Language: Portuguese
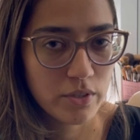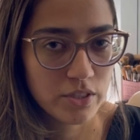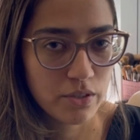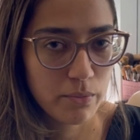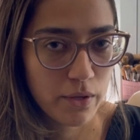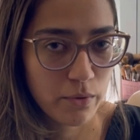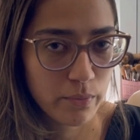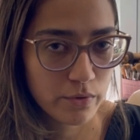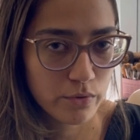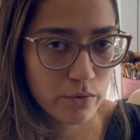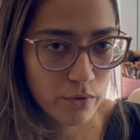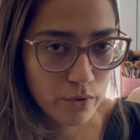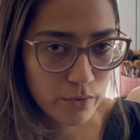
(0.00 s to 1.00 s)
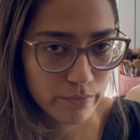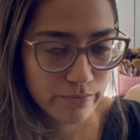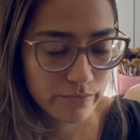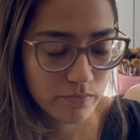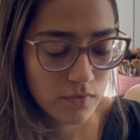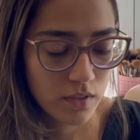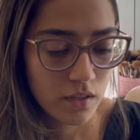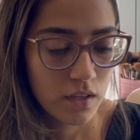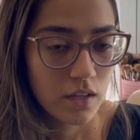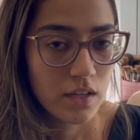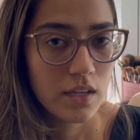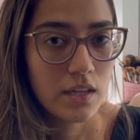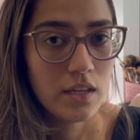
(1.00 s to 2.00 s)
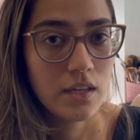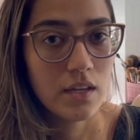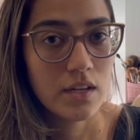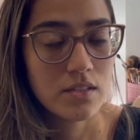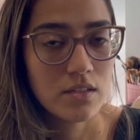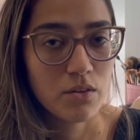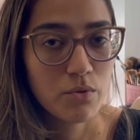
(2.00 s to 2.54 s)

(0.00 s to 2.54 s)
gmail.com E assim,